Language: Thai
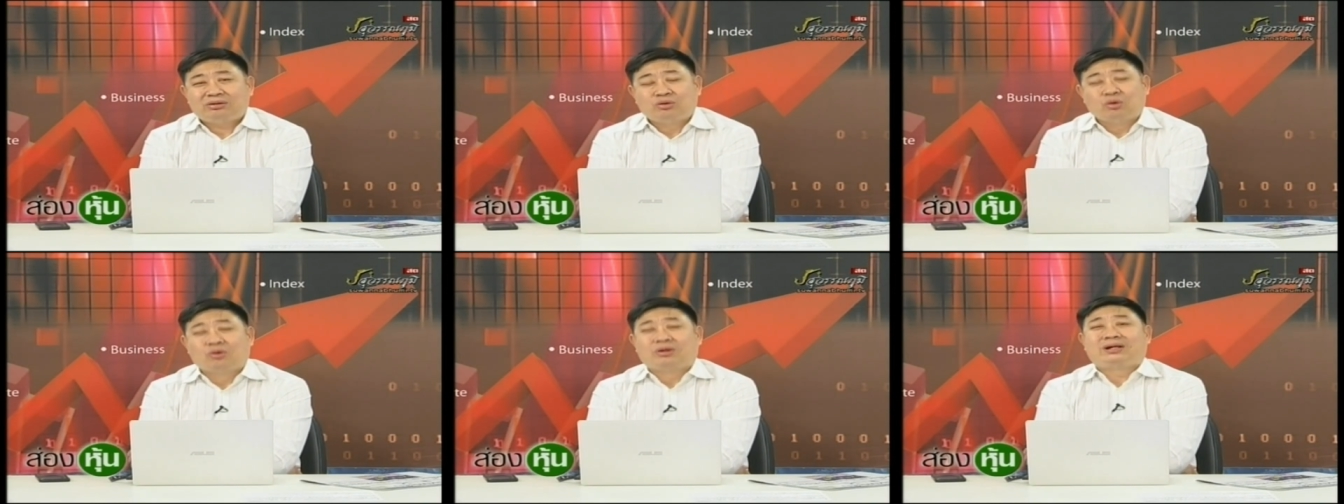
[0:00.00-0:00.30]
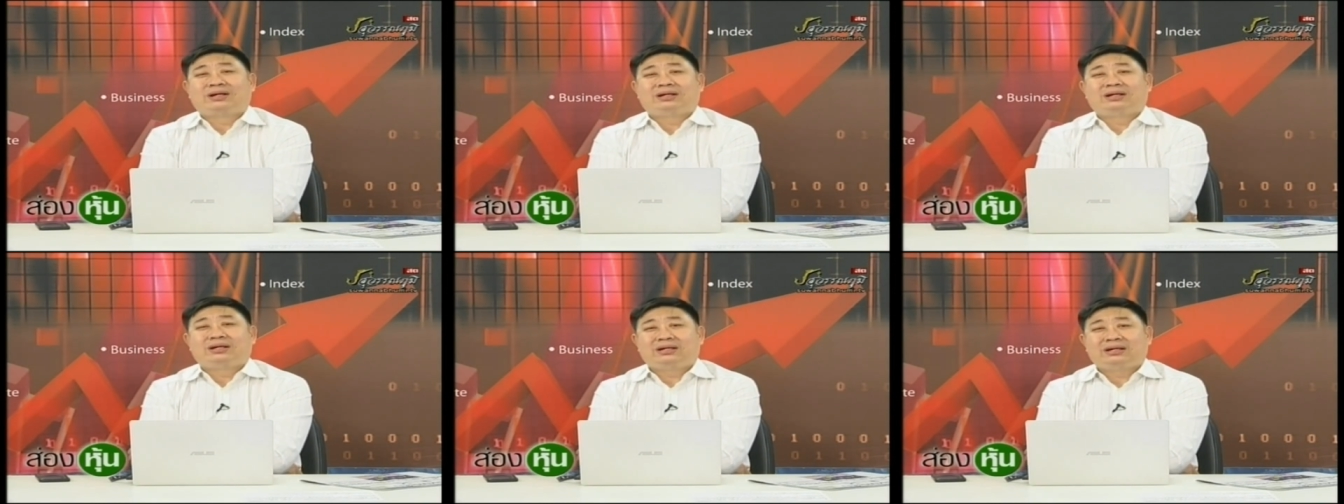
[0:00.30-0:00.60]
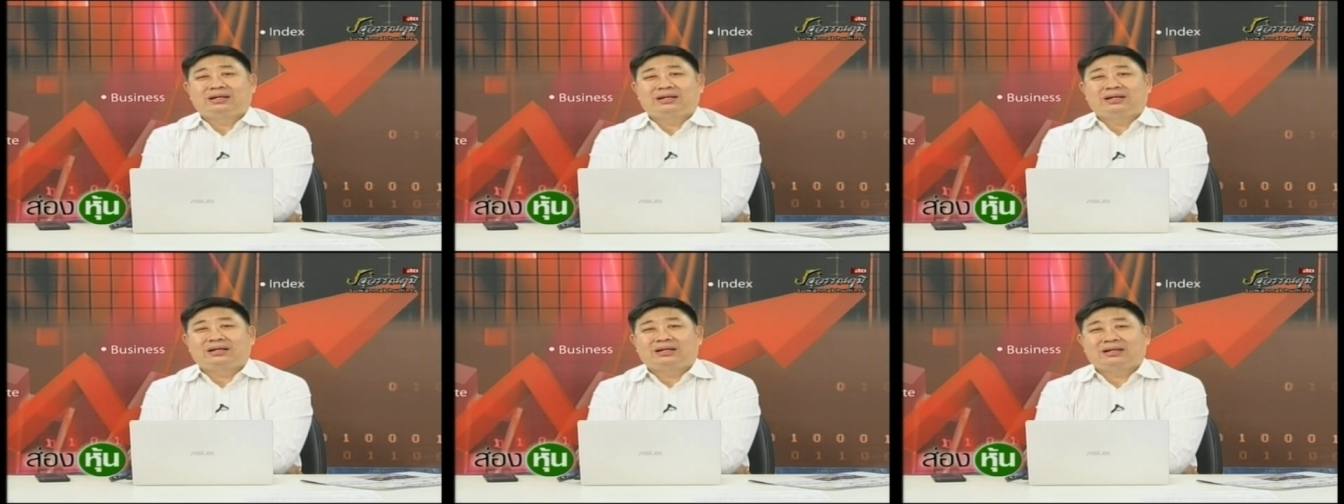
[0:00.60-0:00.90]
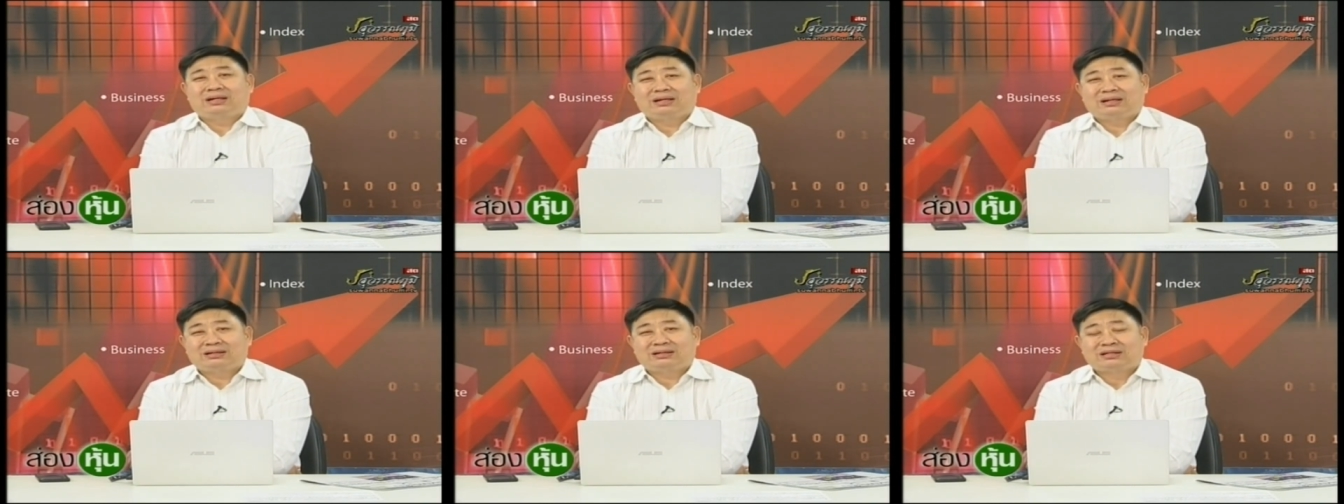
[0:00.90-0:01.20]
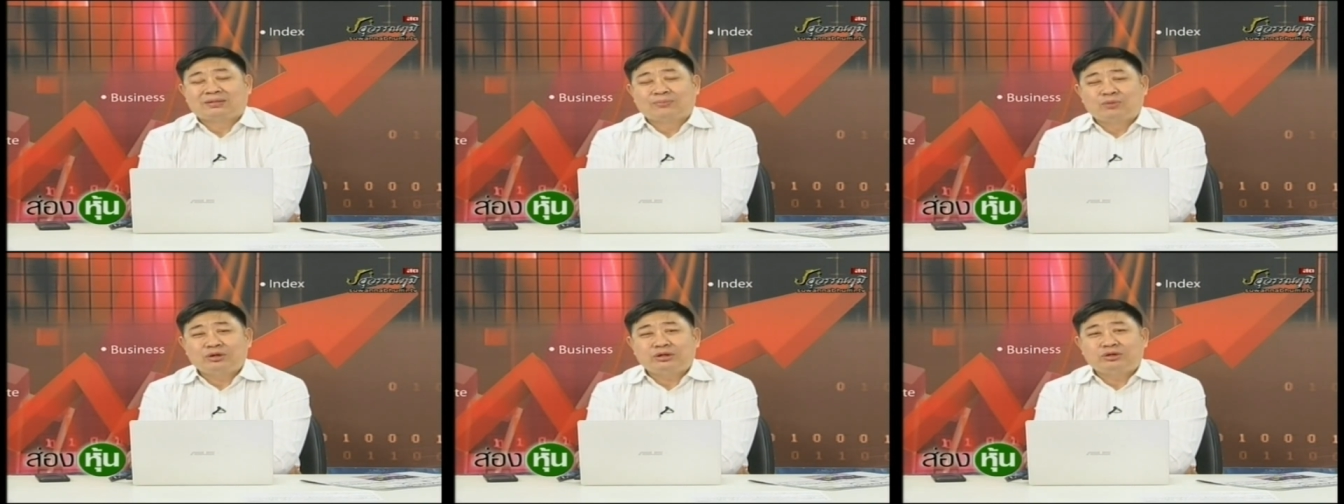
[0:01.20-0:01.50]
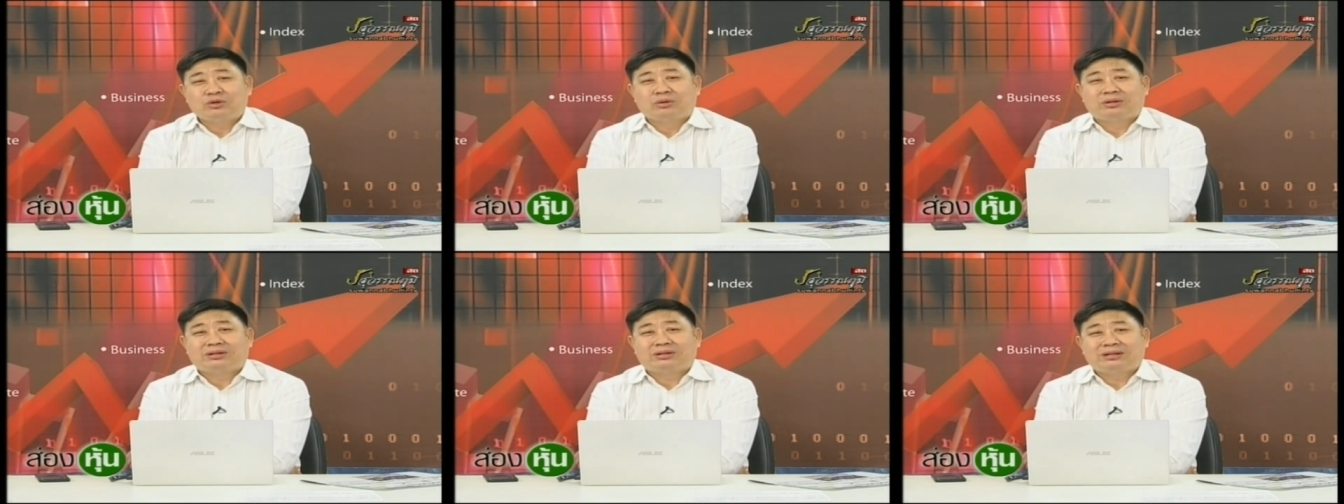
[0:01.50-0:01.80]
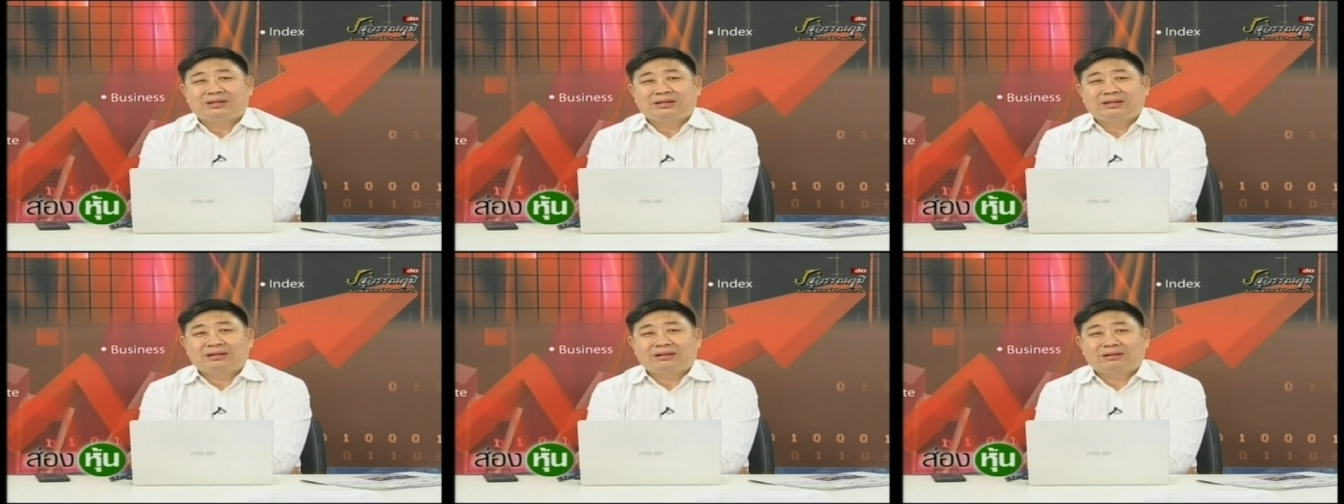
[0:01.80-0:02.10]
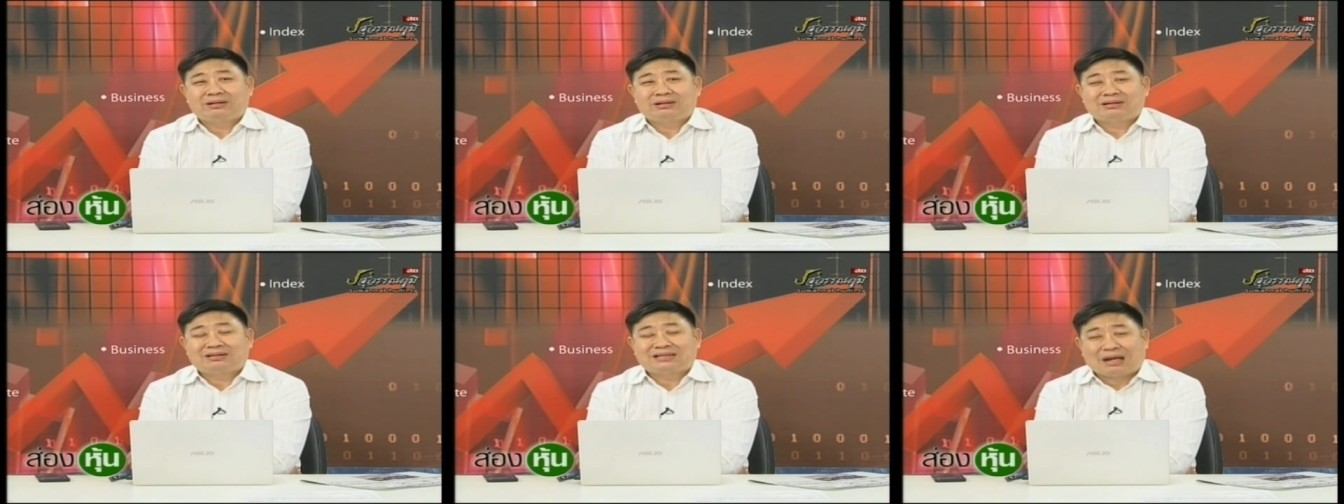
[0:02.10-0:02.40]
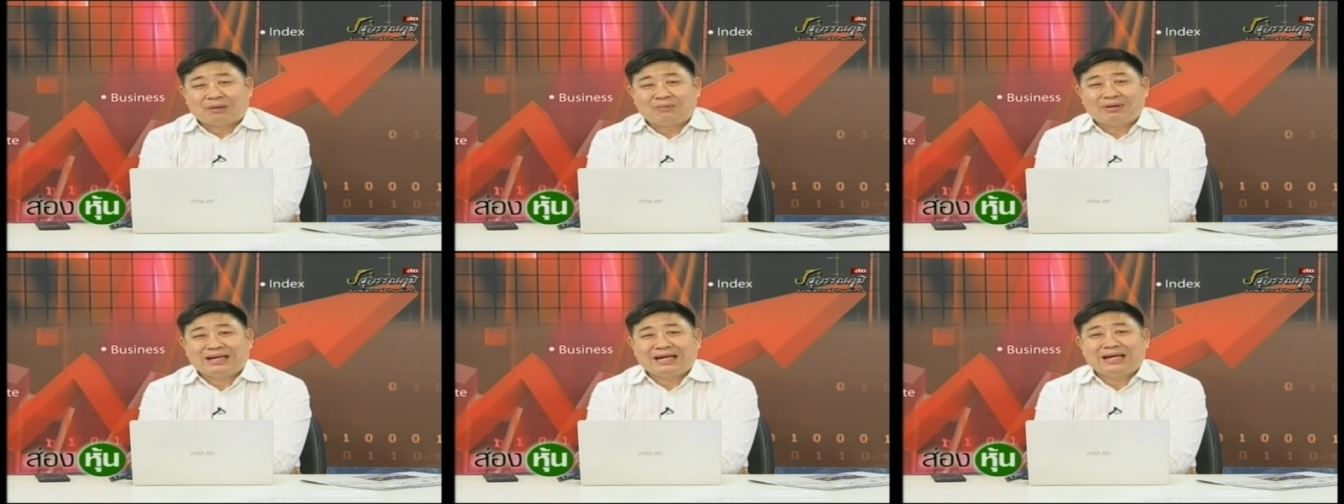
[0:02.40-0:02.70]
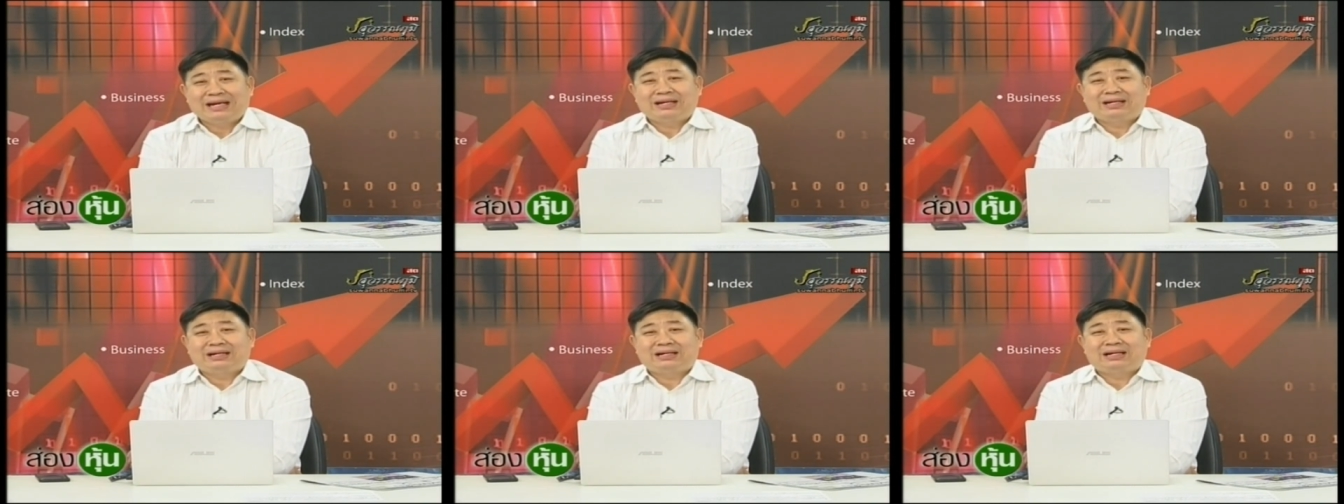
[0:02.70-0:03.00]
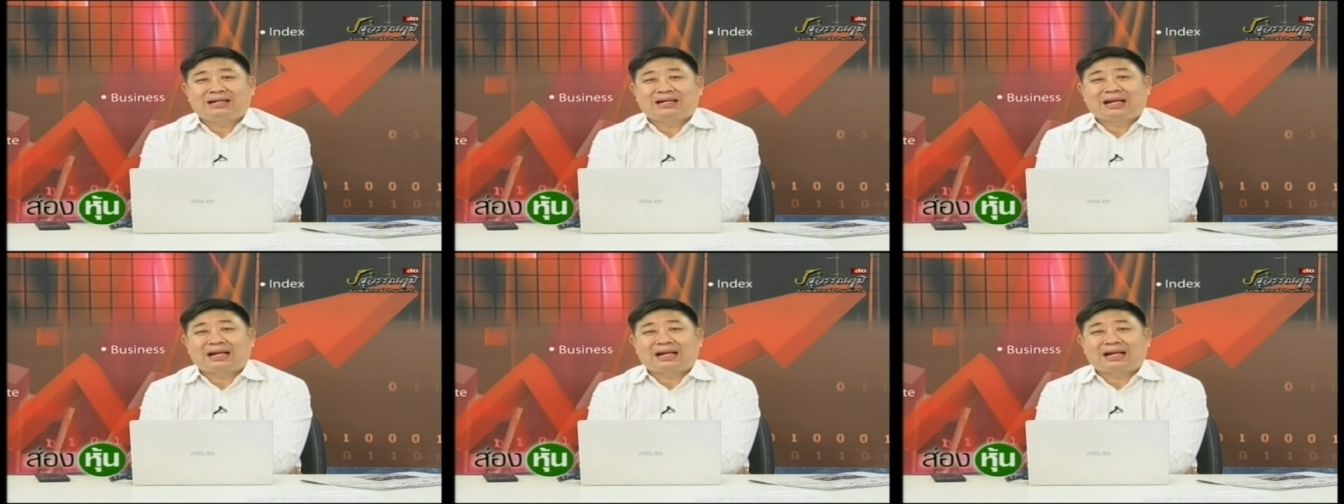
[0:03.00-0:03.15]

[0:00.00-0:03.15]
หยุด สมมติหยุดเสาร์อาทิตย์